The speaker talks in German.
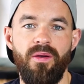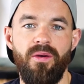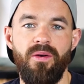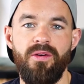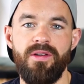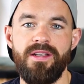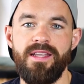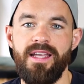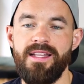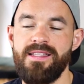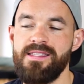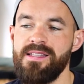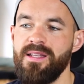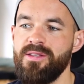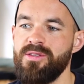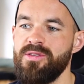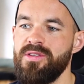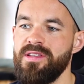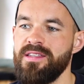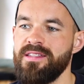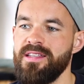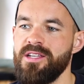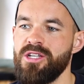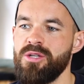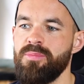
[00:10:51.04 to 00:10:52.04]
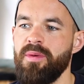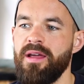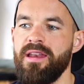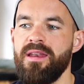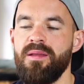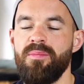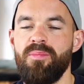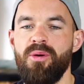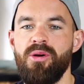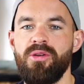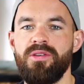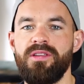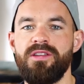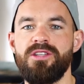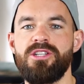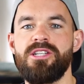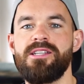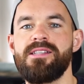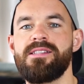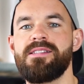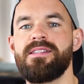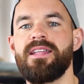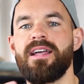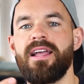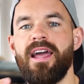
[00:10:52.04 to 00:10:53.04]
Und jetzt natürlich der spannende Punkt, hier
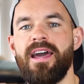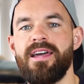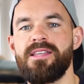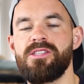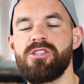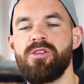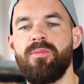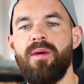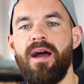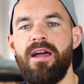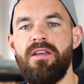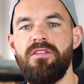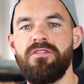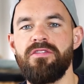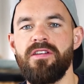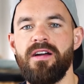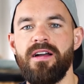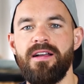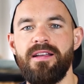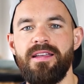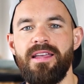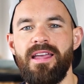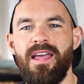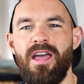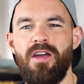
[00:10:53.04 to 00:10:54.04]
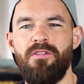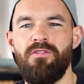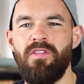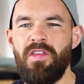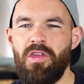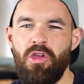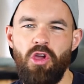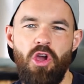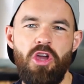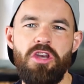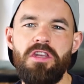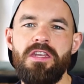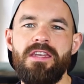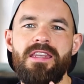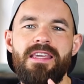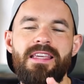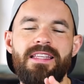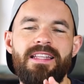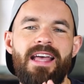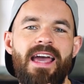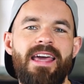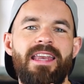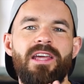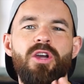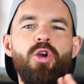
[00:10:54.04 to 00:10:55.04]
schließt sich der Kreis zum Anfang, wir können
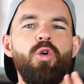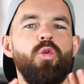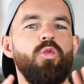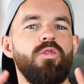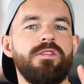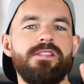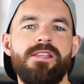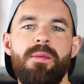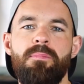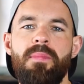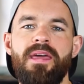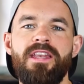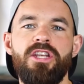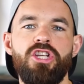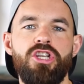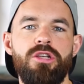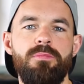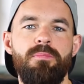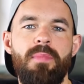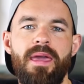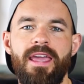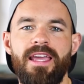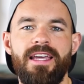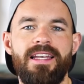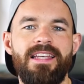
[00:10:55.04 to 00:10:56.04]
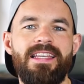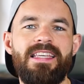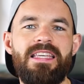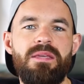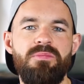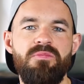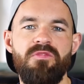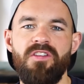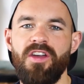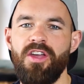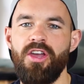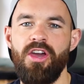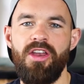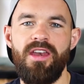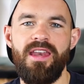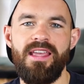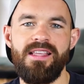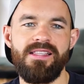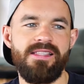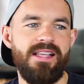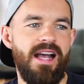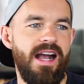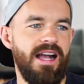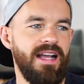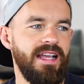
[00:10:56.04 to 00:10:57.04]
nicht eine große Menschenmenge lieben. Wir können
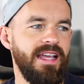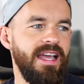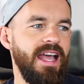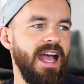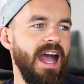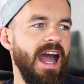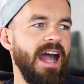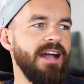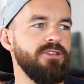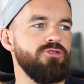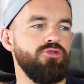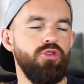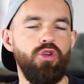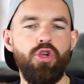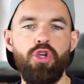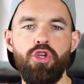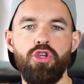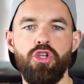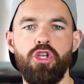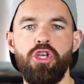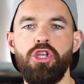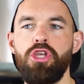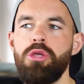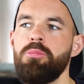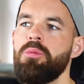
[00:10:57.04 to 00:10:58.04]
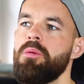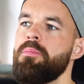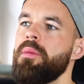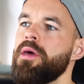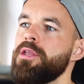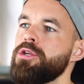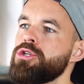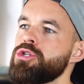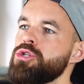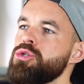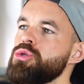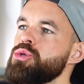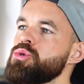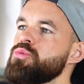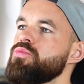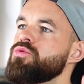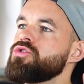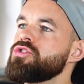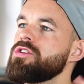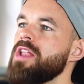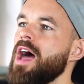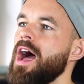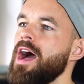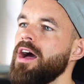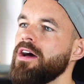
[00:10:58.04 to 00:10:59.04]
nicht sagen, also ich liebe Menschen
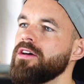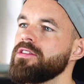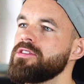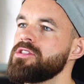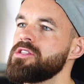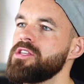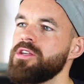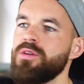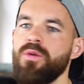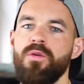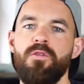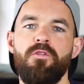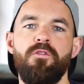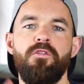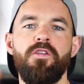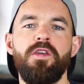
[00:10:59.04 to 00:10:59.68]
zwischen 18 und